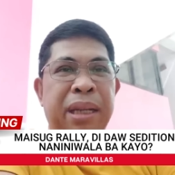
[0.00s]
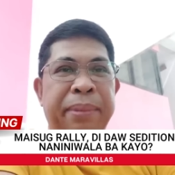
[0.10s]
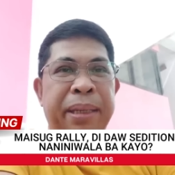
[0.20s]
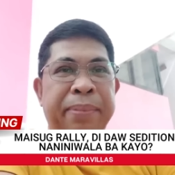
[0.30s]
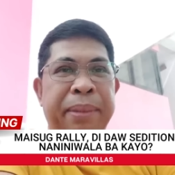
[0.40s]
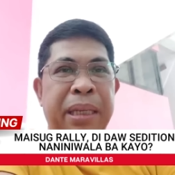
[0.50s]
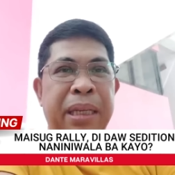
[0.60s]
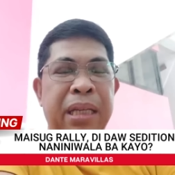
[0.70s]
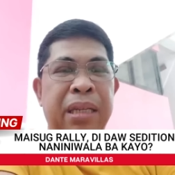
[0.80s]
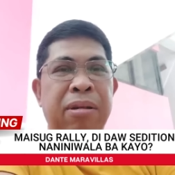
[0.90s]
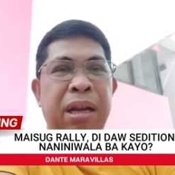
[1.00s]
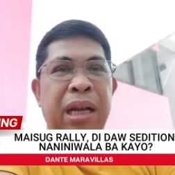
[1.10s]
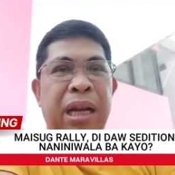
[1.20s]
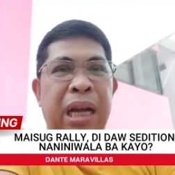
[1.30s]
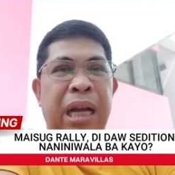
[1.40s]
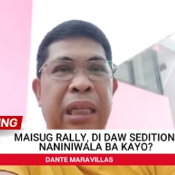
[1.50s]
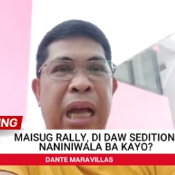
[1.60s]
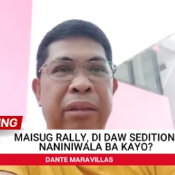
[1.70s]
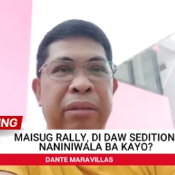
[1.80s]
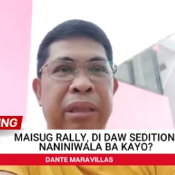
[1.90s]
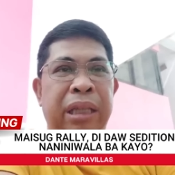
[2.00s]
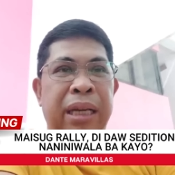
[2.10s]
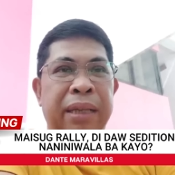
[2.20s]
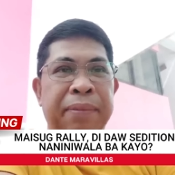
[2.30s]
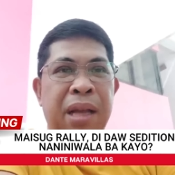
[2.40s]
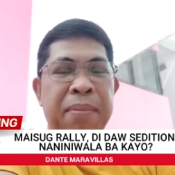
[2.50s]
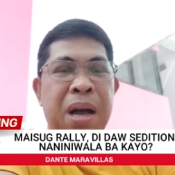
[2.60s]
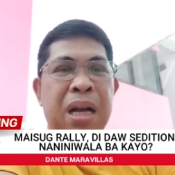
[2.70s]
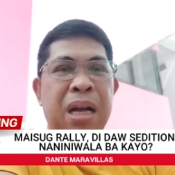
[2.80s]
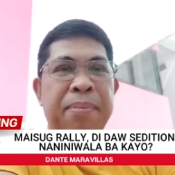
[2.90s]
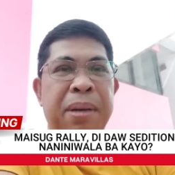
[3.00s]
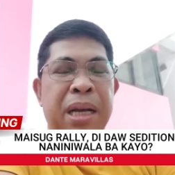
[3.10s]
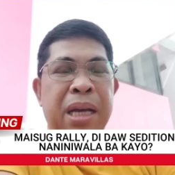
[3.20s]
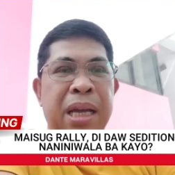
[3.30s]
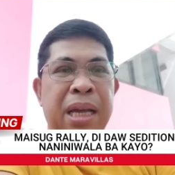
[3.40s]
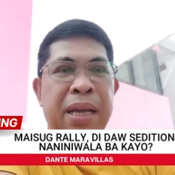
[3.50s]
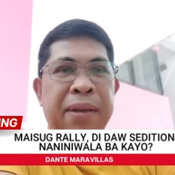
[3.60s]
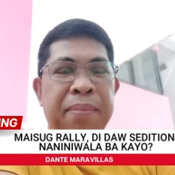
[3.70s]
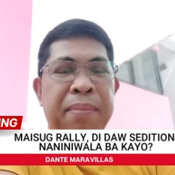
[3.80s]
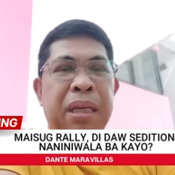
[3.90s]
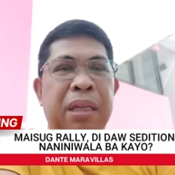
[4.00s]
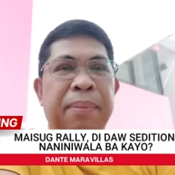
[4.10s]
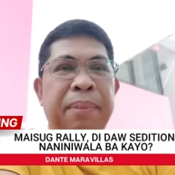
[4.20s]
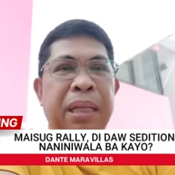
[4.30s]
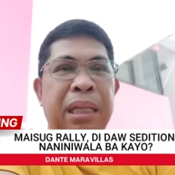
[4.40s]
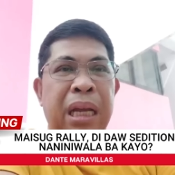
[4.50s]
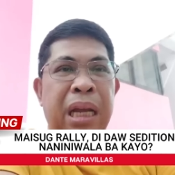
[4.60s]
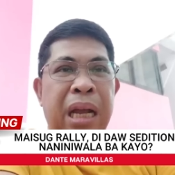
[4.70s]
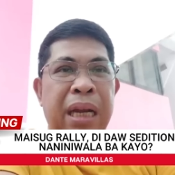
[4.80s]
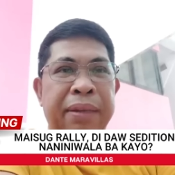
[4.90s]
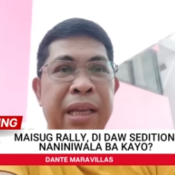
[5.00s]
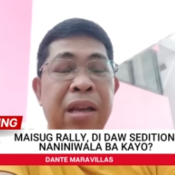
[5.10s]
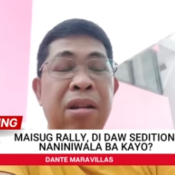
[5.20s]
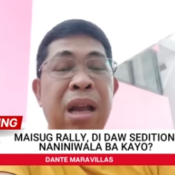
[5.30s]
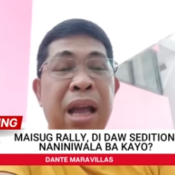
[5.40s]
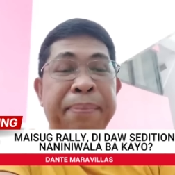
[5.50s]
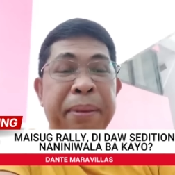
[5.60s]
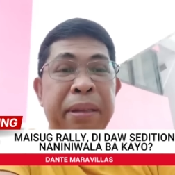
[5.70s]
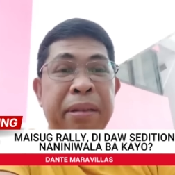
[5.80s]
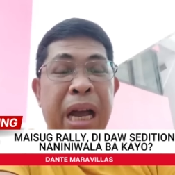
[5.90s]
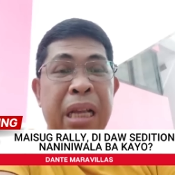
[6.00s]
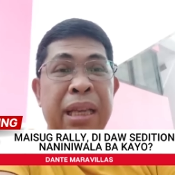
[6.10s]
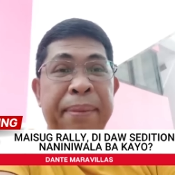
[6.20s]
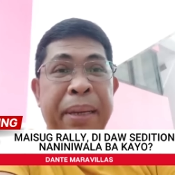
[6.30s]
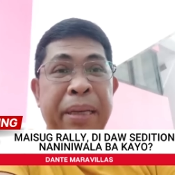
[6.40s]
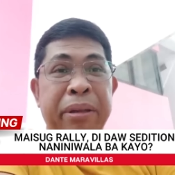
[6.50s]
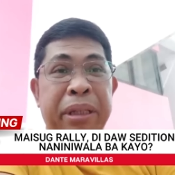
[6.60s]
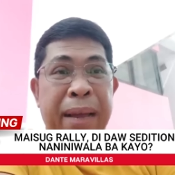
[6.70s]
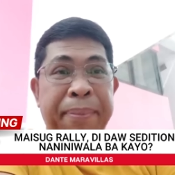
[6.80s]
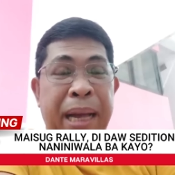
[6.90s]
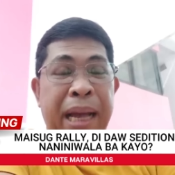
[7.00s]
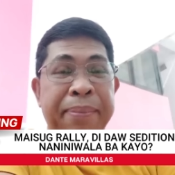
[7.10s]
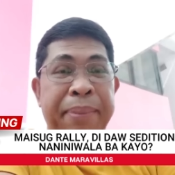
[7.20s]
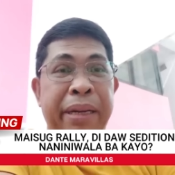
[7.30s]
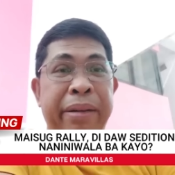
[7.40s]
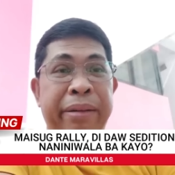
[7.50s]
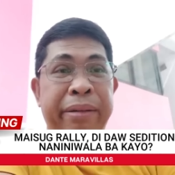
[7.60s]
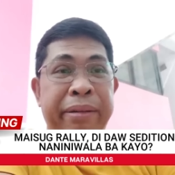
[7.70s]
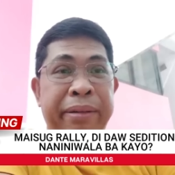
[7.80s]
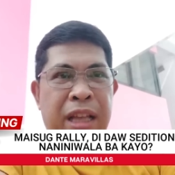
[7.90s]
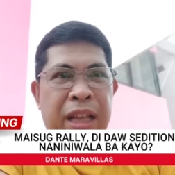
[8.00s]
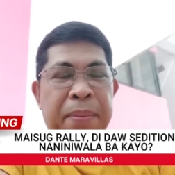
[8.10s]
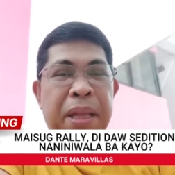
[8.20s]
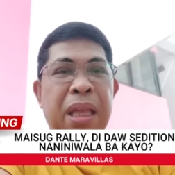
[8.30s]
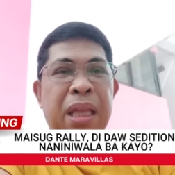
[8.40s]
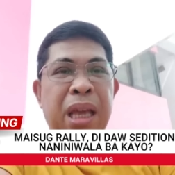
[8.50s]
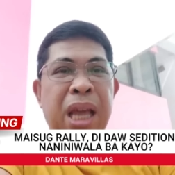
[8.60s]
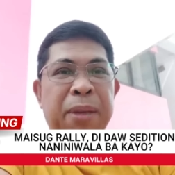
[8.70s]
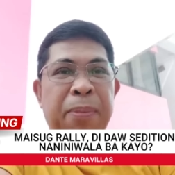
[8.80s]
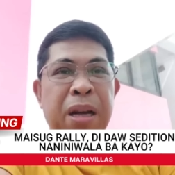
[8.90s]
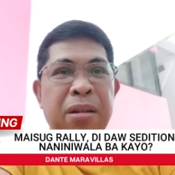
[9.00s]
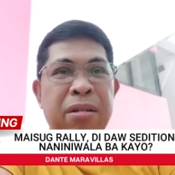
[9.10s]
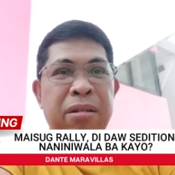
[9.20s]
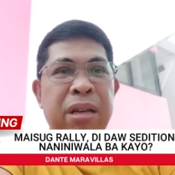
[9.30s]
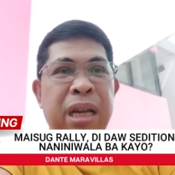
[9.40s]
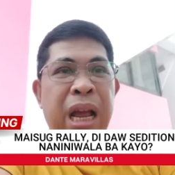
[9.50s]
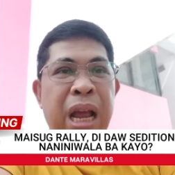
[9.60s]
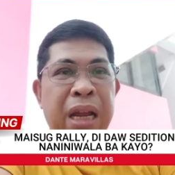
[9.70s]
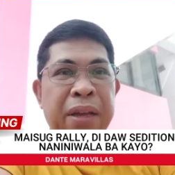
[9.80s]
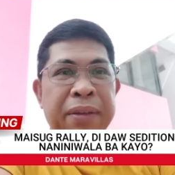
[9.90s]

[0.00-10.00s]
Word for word: Marabillas, yun ang nakakatakot dyan. Baka may magsamantala. Yun nga po yung ating pag-uusapan. Pero matitigas pa ang ulo nila.